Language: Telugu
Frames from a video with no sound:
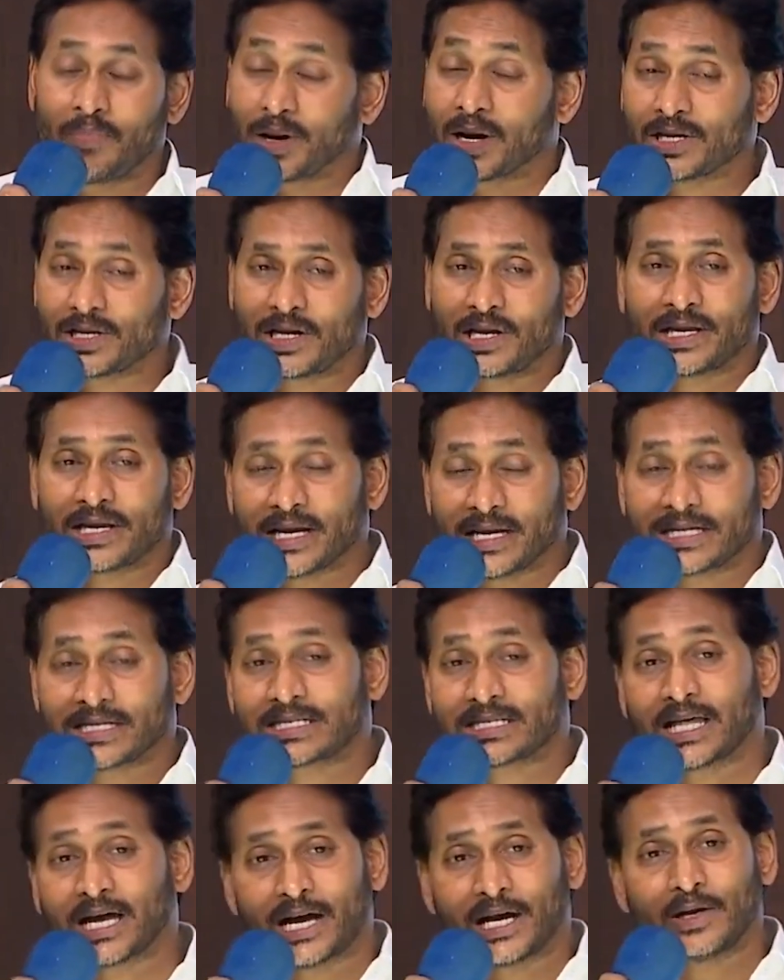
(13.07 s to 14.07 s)
ప్రజలు ఏ
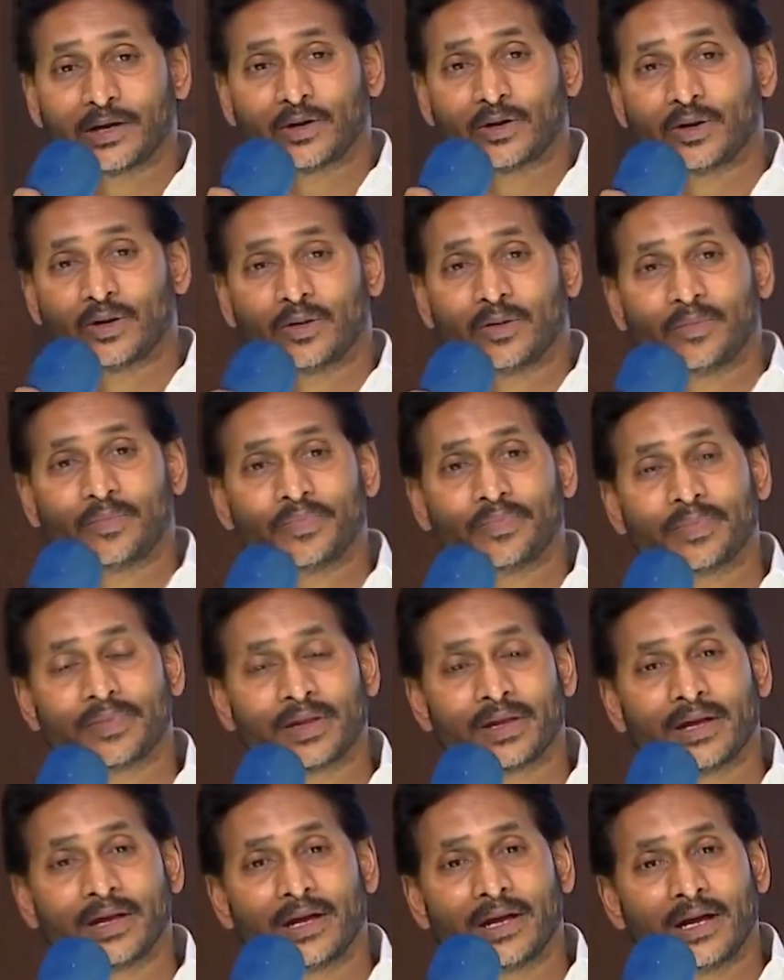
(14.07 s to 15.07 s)
స్థాయిలో
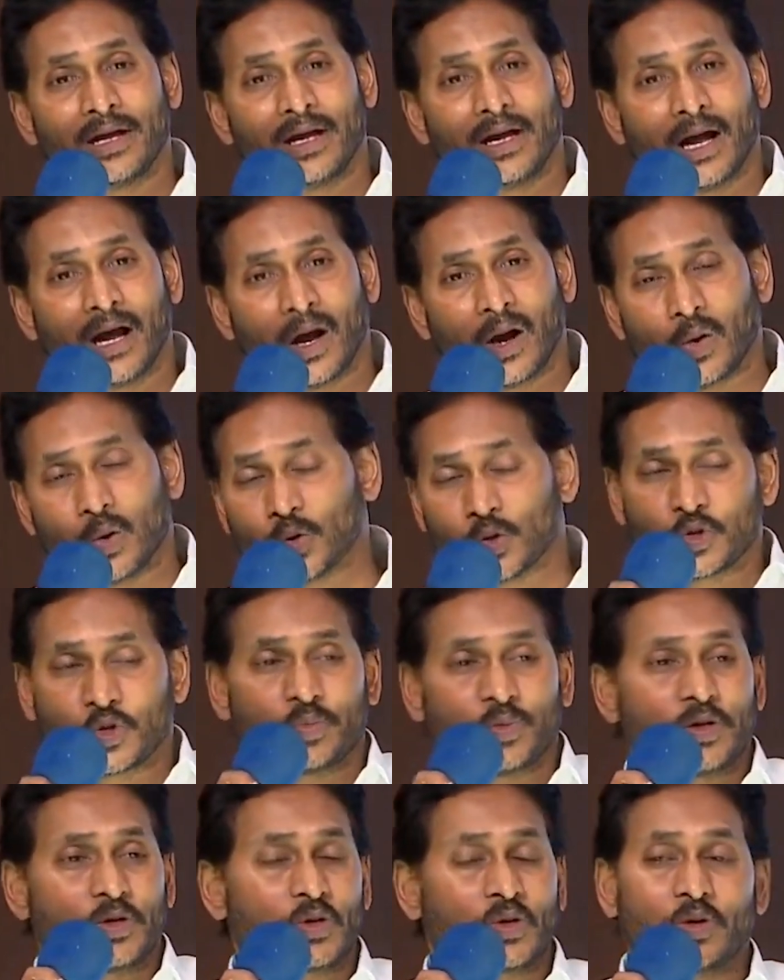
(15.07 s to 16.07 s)

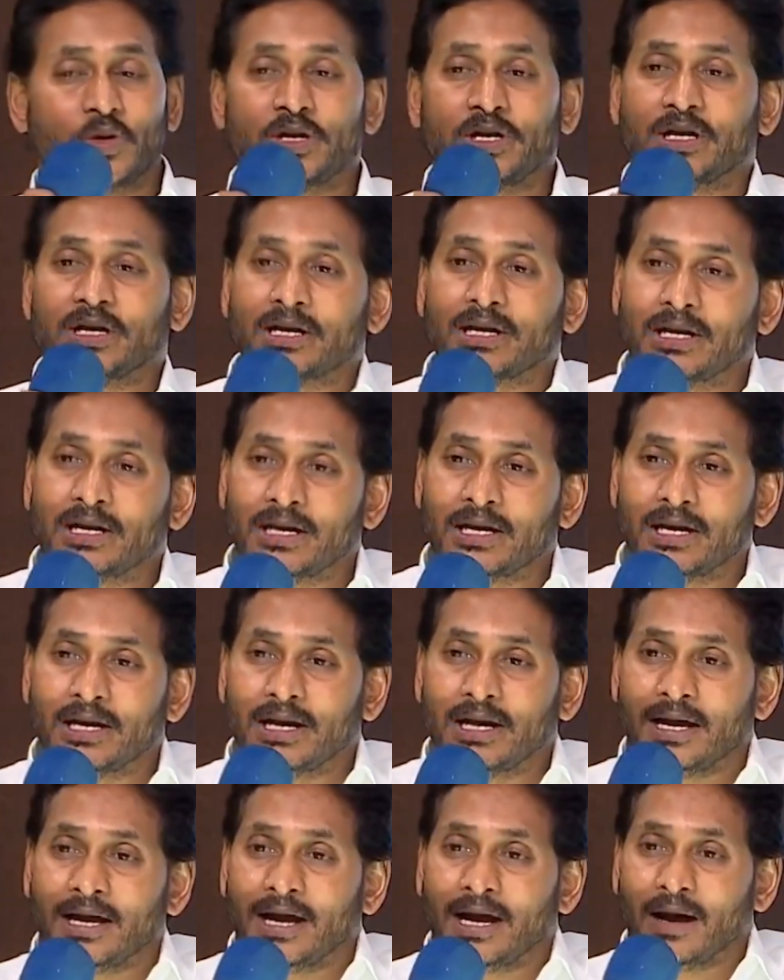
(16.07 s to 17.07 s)
గుర్తుపెట్టుకొని
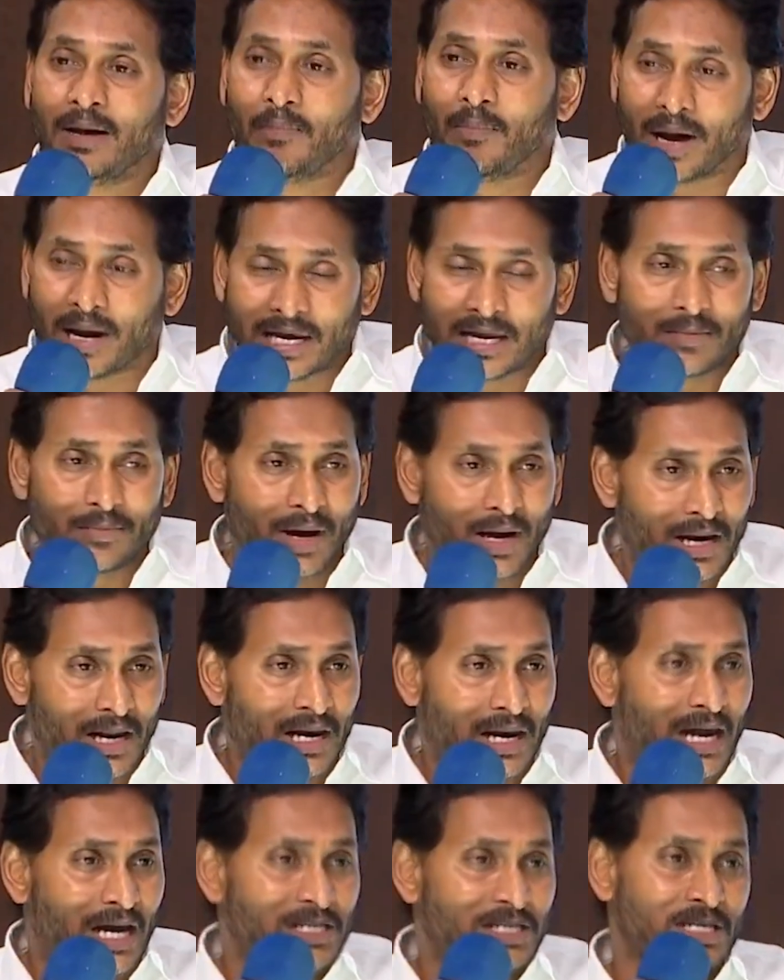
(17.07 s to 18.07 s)
మళ్ళీ
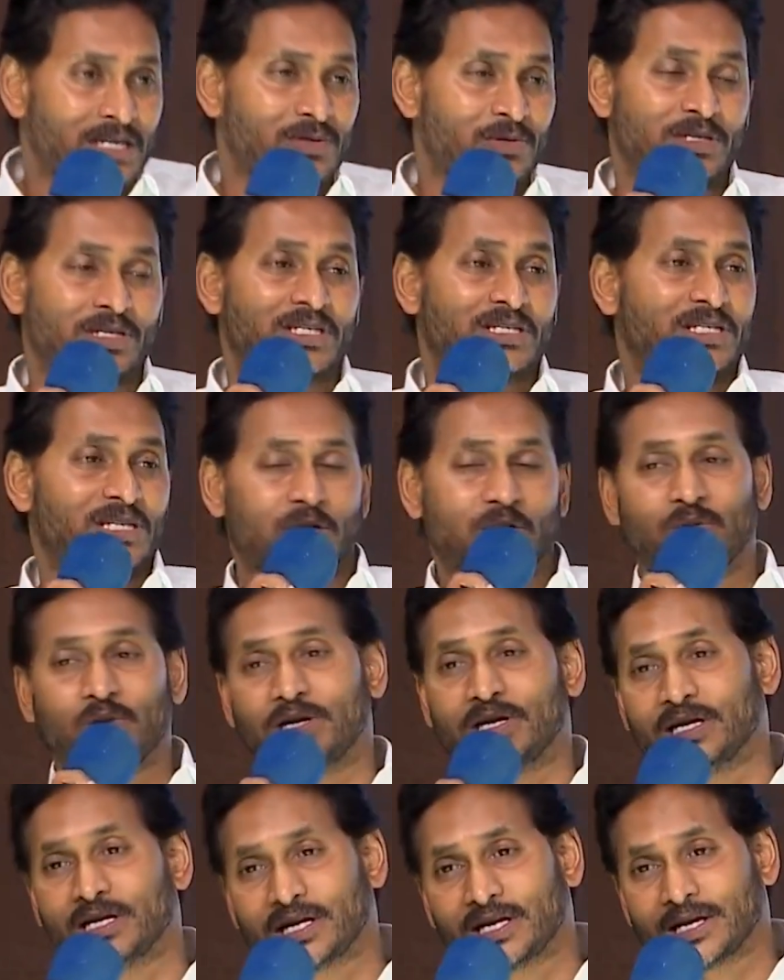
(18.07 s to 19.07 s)
మనల్ని ఆశీర్వదిస్తారు
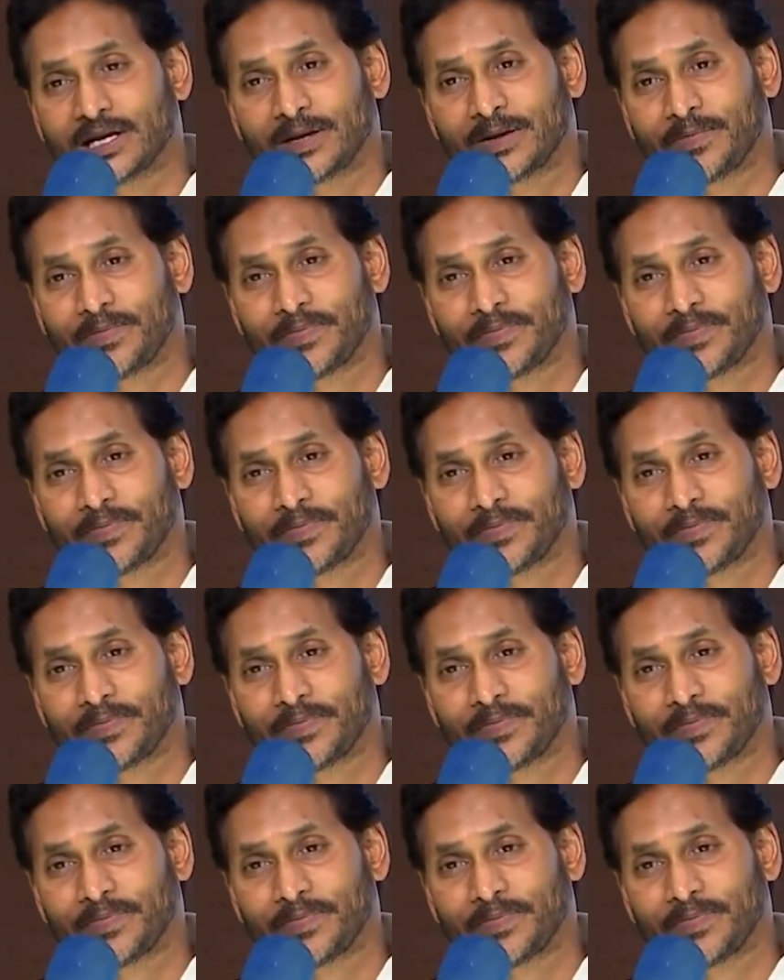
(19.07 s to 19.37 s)
అని అంటే